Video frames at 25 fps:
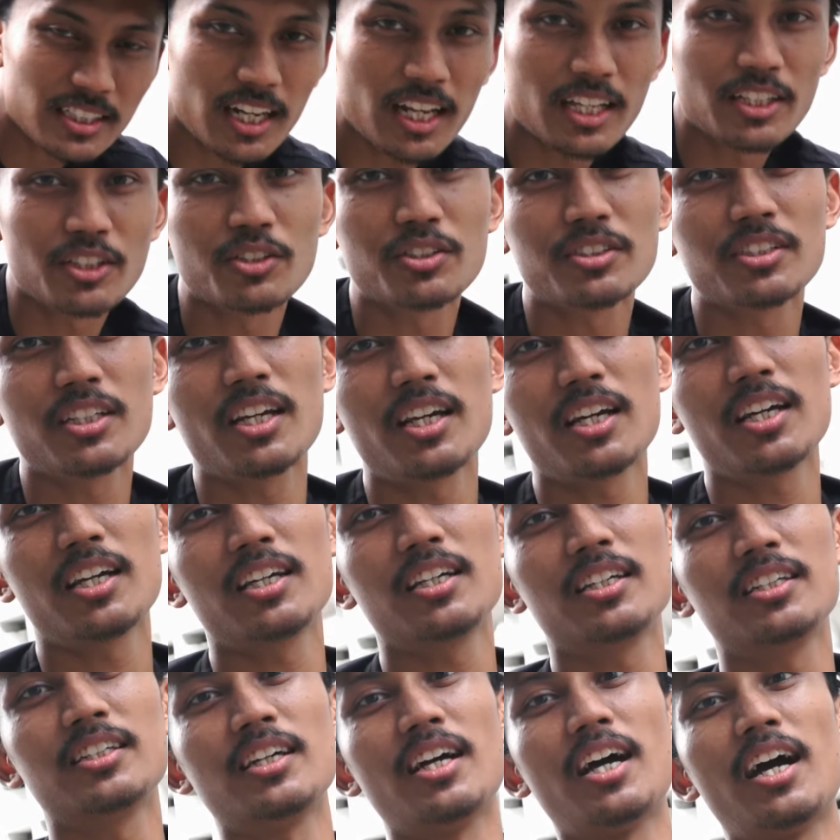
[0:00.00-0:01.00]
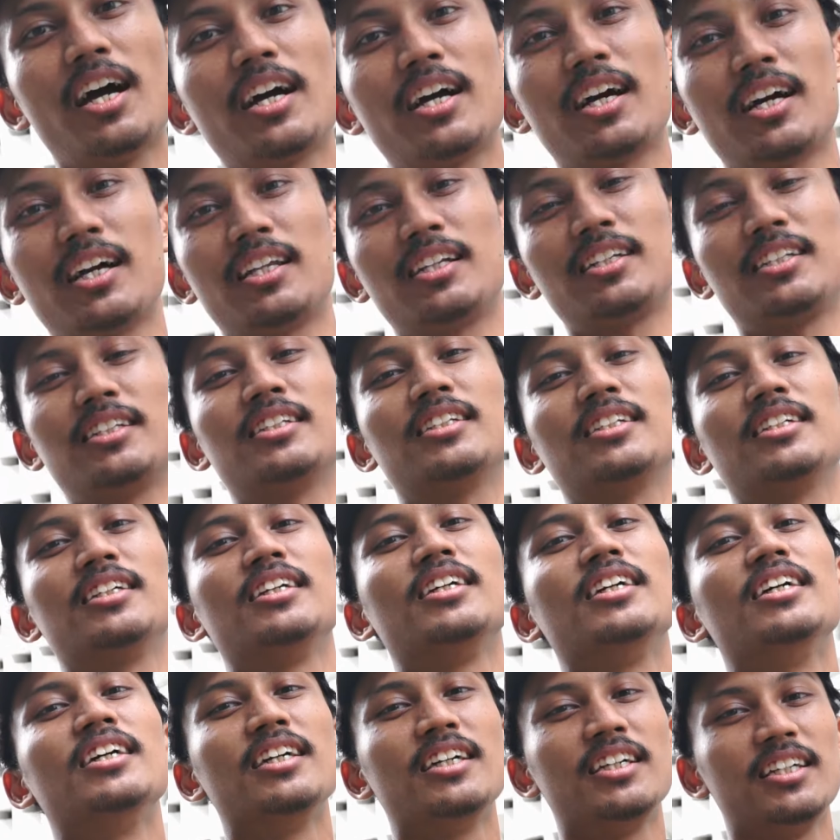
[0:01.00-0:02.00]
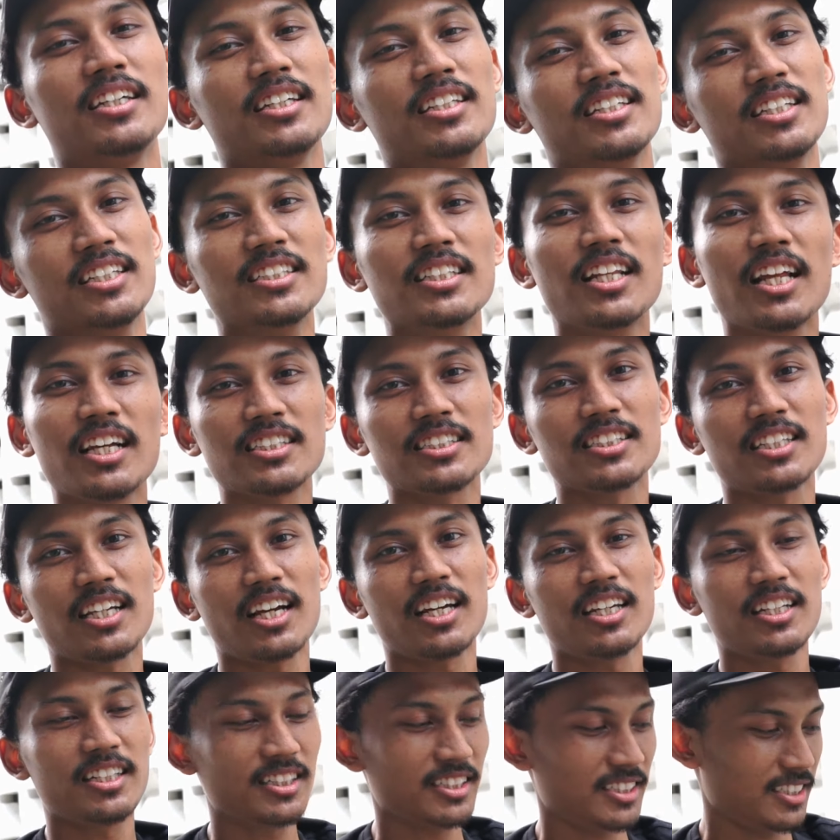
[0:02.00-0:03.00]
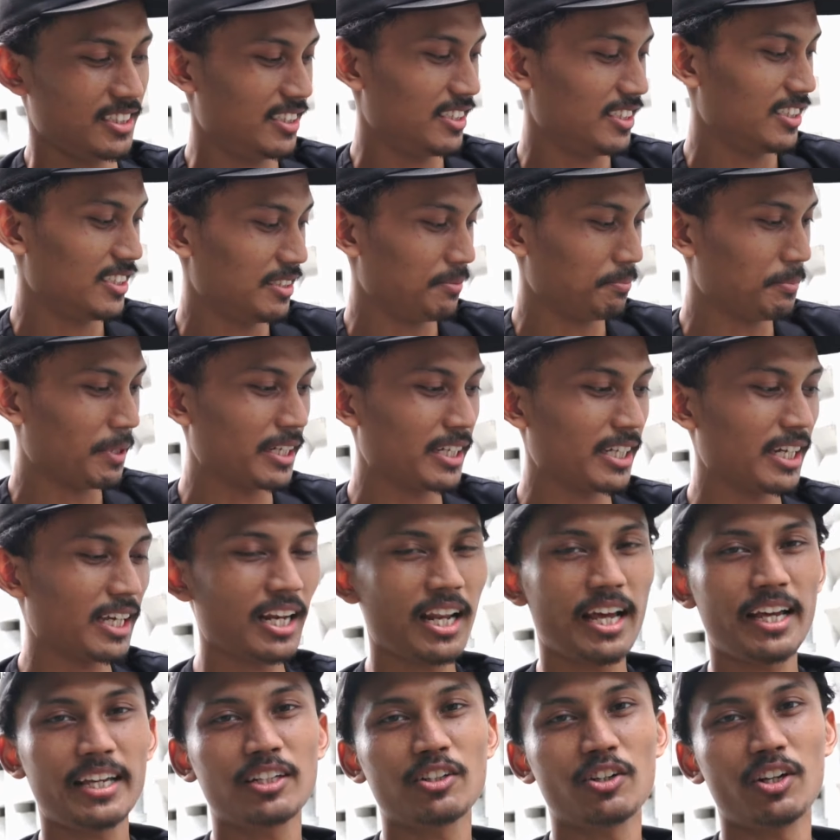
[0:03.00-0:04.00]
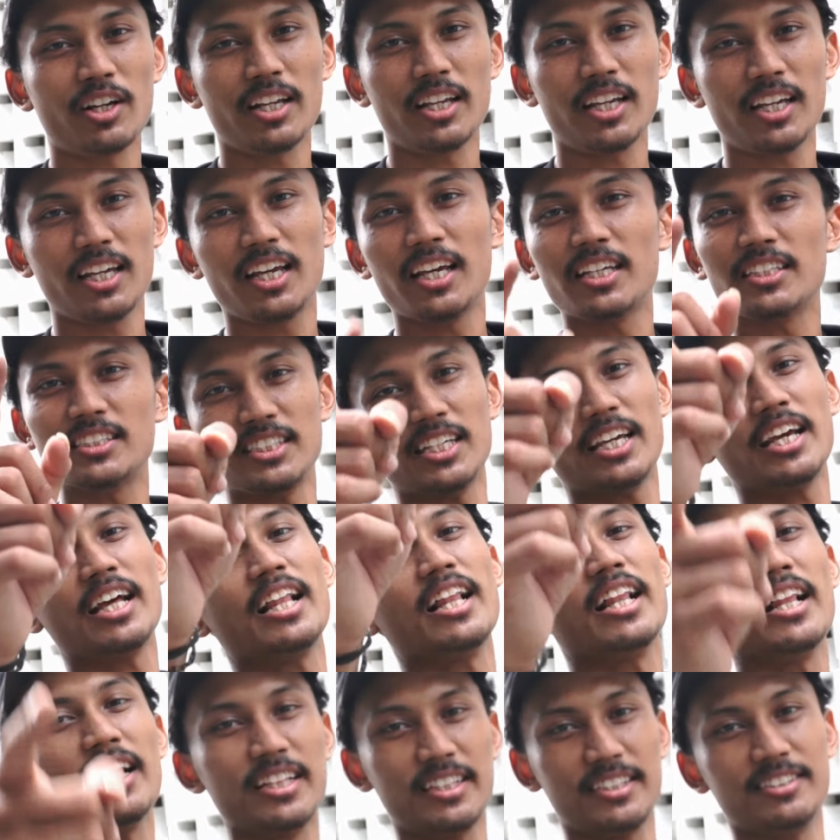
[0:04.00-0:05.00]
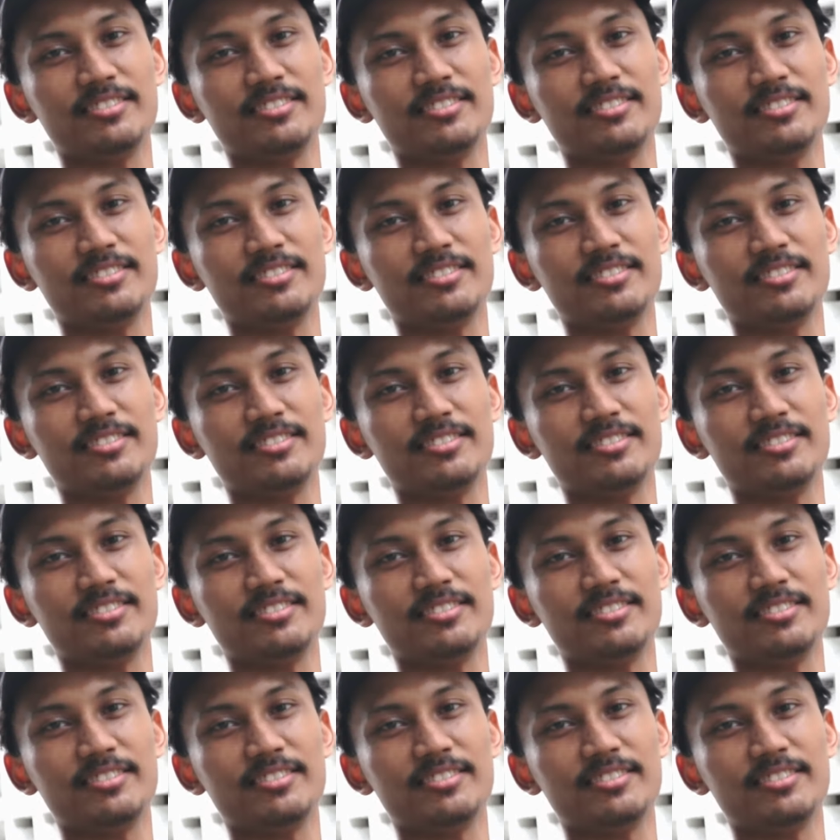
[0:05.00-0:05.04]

selanjutnya akan dijelaskan bagian lain oleh CL.